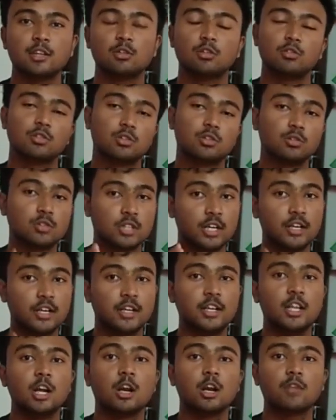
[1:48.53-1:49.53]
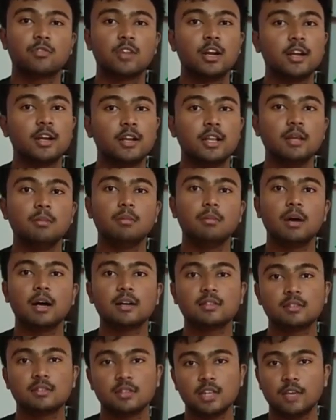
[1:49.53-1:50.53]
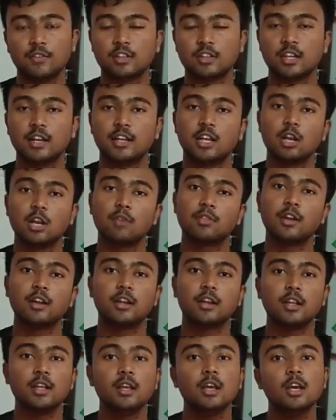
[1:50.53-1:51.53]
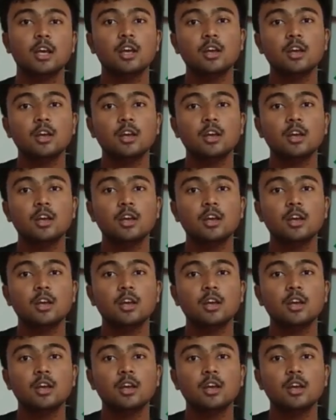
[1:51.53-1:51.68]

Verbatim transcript: तो थर्टी आउट ऑफ थर्टी मार्क्स या फिर थर्टी आउट थर्टी